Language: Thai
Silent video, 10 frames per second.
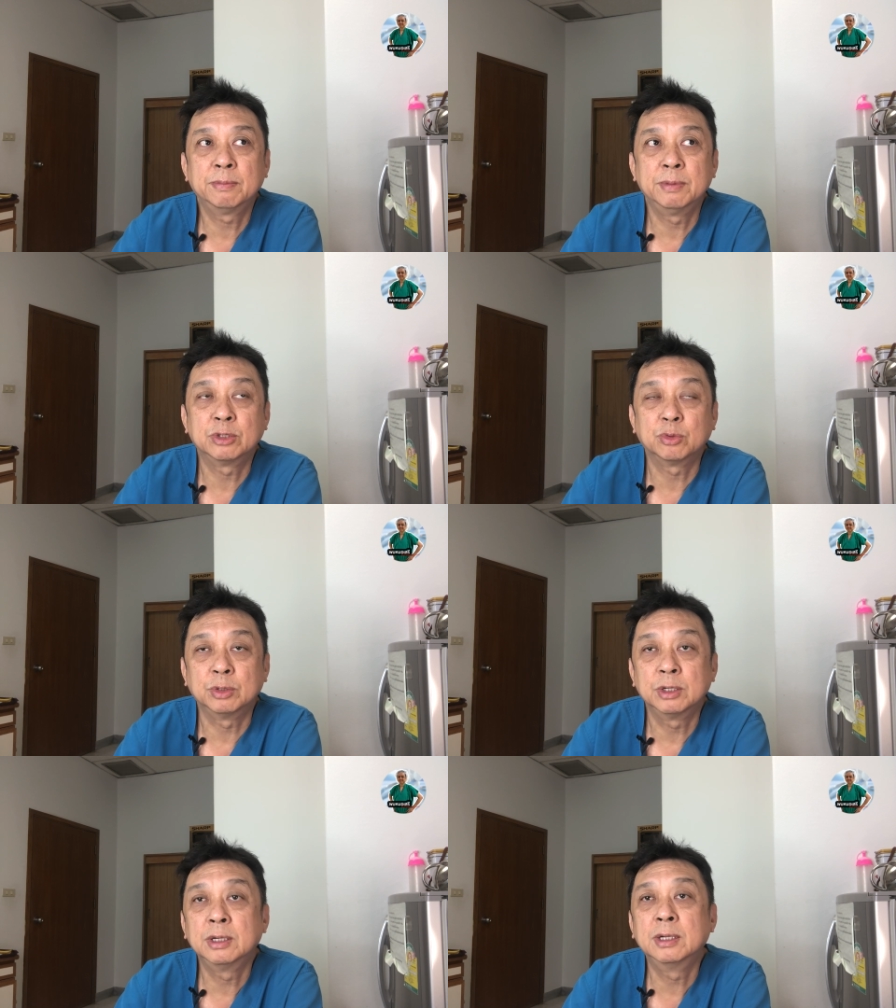มีศูนย์
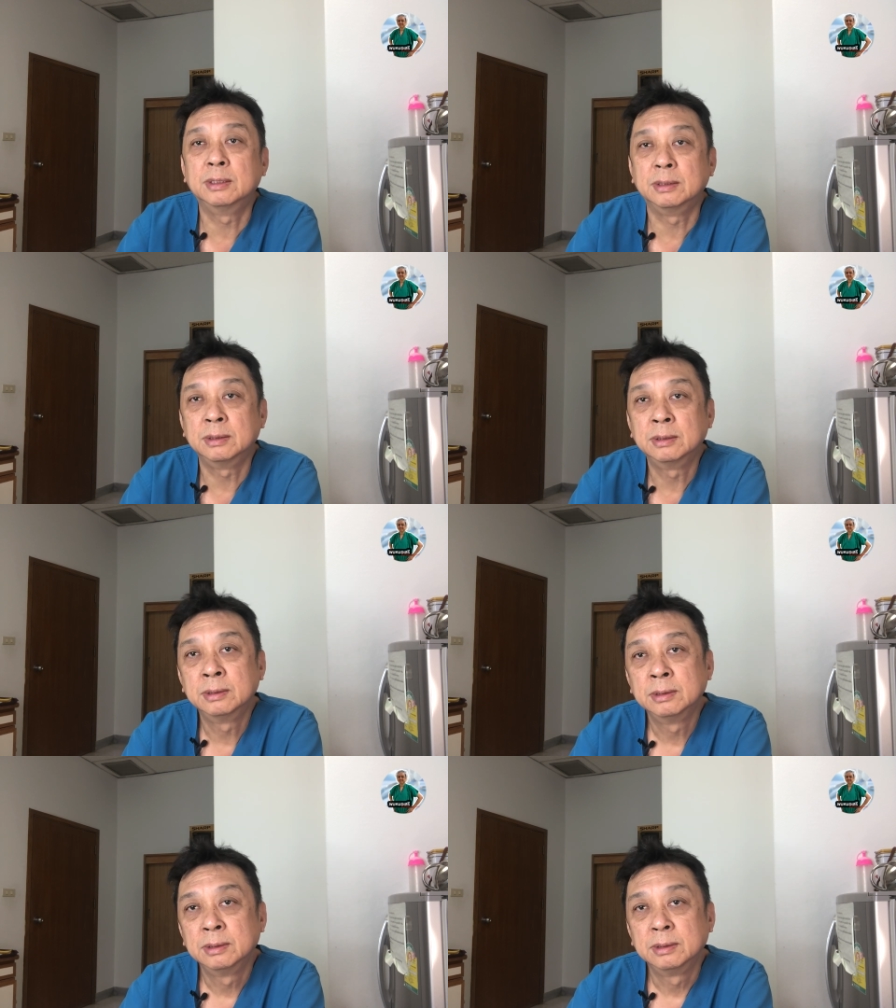ถึงหนึ่ง
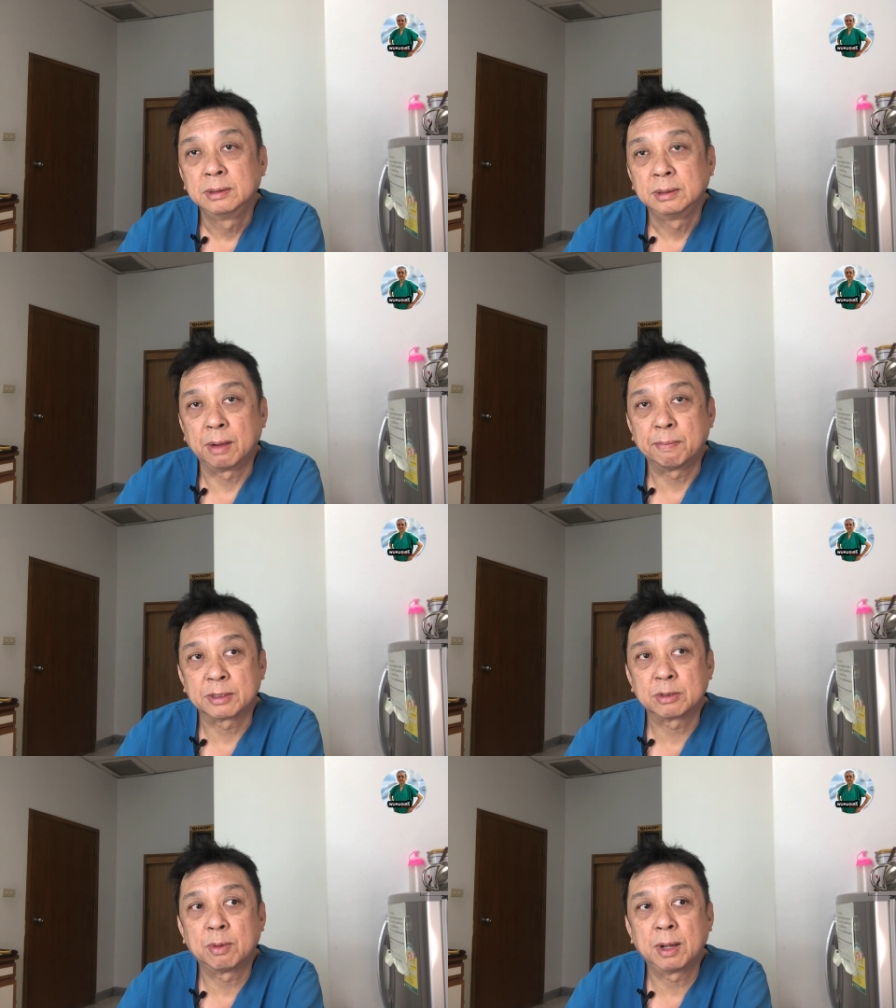ในปัส
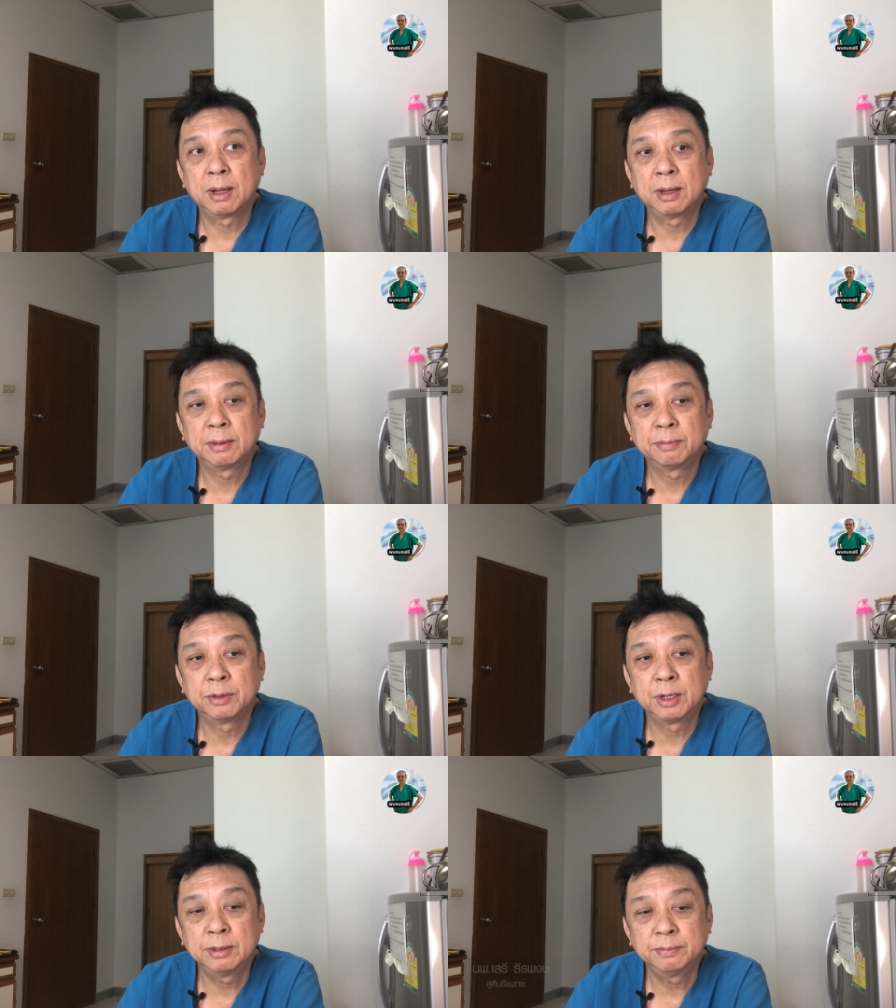สาวะ เพราะฉะนั้น